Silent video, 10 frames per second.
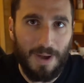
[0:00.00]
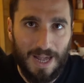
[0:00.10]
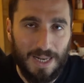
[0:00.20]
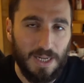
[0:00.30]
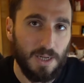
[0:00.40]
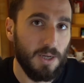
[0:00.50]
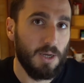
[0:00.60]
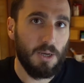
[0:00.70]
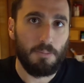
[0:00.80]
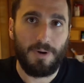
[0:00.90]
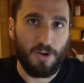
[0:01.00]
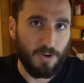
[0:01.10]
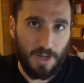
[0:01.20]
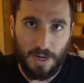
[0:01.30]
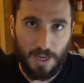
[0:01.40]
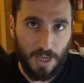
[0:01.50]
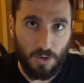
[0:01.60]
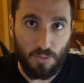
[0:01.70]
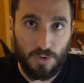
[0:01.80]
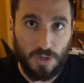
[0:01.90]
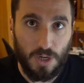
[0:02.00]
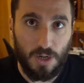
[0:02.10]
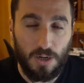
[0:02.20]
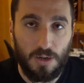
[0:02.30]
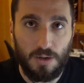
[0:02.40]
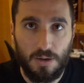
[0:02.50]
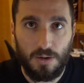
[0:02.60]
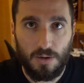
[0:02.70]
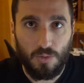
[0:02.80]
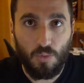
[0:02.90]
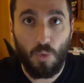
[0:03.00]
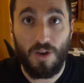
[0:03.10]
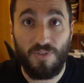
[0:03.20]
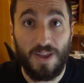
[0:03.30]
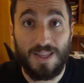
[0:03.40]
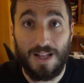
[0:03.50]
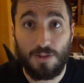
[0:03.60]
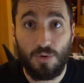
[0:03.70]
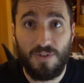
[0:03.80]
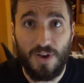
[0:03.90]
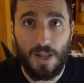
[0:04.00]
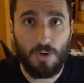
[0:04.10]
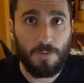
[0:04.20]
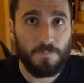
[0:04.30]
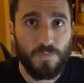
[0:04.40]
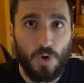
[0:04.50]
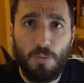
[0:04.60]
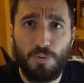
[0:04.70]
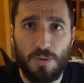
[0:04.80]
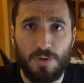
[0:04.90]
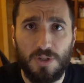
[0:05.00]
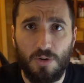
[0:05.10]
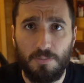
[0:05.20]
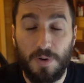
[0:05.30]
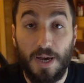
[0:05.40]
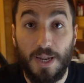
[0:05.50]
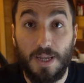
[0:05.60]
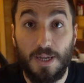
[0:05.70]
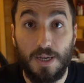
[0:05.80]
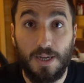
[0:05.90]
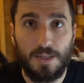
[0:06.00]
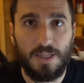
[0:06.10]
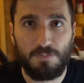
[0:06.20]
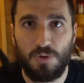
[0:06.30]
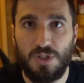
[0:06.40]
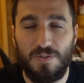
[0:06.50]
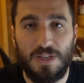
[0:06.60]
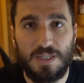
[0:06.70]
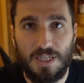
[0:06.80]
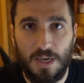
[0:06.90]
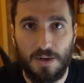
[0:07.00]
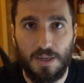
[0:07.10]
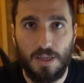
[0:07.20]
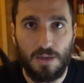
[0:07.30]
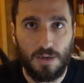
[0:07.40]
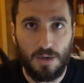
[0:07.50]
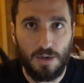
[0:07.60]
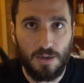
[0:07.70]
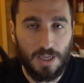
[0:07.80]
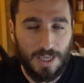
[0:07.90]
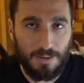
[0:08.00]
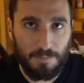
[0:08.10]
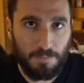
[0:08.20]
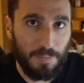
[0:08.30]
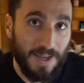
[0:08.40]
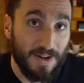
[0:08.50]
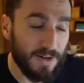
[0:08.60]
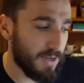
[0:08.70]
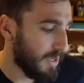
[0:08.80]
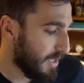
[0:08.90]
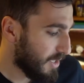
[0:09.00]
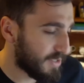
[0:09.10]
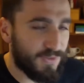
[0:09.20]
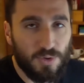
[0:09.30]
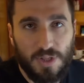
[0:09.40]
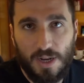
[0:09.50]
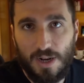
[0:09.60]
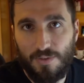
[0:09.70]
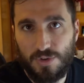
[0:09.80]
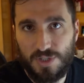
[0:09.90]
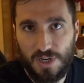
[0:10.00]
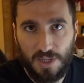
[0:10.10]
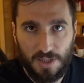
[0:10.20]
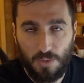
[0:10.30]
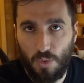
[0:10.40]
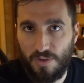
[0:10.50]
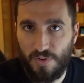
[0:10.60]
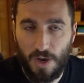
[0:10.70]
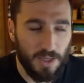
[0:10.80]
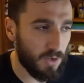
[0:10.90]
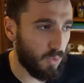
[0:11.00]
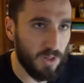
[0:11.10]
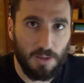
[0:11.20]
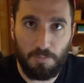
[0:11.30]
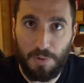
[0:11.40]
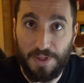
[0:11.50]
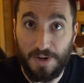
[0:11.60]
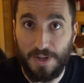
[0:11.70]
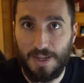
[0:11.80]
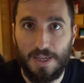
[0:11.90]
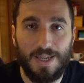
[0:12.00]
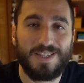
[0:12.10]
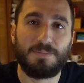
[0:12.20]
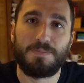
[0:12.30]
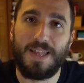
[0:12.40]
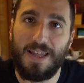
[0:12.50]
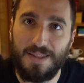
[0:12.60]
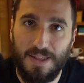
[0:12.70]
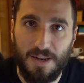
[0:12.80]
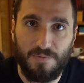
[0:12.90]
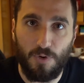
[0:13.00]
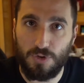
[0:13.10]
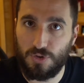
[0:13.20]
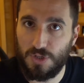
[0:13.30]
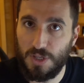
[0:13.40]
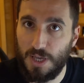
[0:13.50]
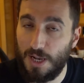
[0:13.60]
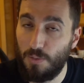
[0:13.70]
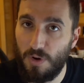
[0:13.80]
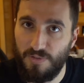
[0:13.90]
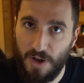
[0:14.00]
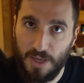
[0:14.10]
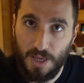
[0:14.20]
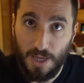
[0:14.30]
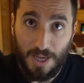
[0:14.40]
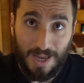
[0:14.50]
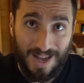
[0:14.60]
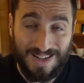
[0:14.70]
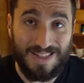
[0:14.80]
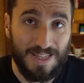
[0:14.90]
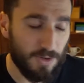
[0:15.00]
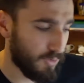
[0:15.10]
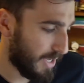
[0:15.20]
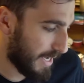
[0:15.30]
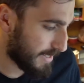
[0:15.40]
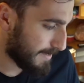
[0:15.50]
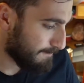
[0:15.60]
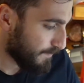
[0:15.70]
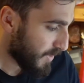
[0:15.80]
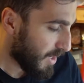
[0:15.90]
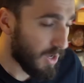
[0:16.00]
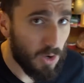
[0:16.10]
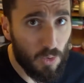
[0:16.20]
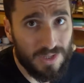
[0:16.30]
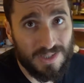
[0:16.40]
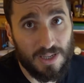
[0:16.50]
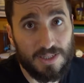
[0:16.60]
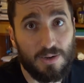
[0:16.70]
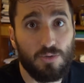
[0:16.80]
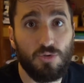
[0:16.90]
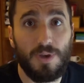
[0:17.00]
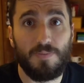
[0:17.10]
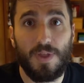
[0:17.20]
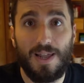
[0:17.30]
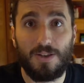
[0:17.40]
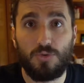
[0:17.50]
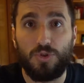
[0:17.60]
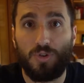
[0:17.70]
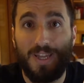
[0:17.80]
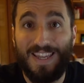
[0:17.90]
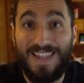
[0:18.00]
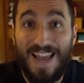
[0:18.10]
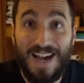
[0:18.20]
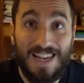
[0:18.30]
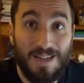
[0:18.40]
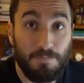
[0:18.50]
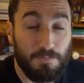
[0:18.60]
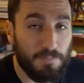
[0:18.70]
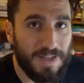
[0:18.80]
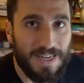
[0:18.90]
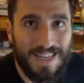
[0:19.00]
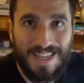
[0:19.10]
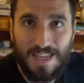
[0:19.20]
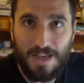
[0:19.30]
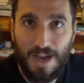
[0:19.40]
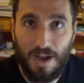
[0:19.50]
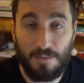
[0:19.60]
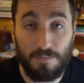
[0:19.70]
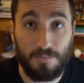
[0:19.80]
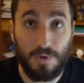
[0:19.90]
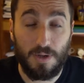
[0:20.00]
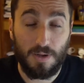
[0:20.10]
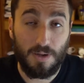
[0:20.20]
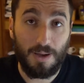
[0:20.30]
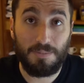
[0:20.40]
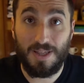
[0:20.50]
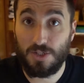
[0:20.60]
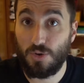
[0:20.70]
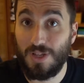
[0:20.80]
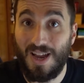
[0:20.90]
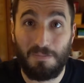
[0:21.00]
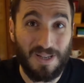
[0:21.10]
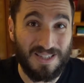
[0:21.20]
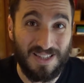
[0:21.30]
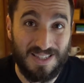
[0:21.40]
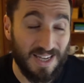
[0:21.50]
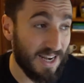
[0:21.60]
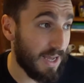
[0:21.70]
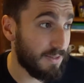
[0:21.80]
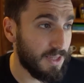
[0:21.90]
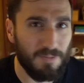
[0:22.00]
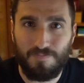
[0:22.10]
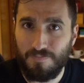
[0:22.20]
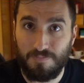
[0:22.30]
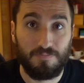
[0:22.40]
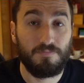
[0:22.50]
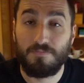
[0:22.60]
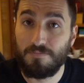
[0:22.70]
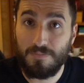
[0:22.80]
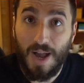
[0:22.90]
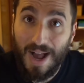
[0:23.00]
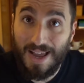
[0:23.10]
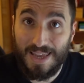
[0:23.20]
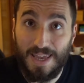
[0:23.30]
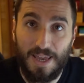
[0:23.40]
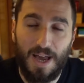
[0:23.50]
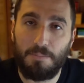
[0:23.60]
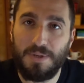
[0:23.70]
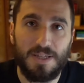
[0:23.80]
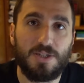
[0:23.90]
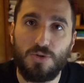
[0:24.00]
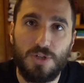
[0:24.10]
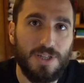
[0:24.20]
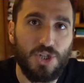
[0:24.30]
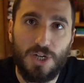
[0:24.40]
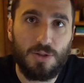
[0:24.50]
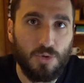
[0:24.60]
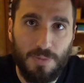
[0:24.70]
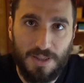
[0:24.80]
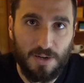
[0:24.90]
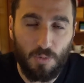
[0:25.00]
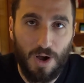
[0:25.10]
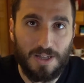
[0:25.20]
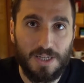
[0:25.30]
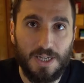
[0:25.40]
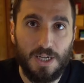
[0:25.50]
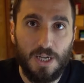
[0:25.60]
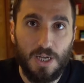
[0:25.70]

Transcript: male ma non è anche un, uh, un wifi di alto livello, oppure potete comprare eh, dispositivi esterni eh, per sfruttare la vostra rete wifi e quindi per estendere il vostro segnale wifi all'interno di casa. Questa secondo me è la soluzione ideale per chi ha eh, abitazioni abbastanza grandi, mm, anche abitazioni di 100 metri quadri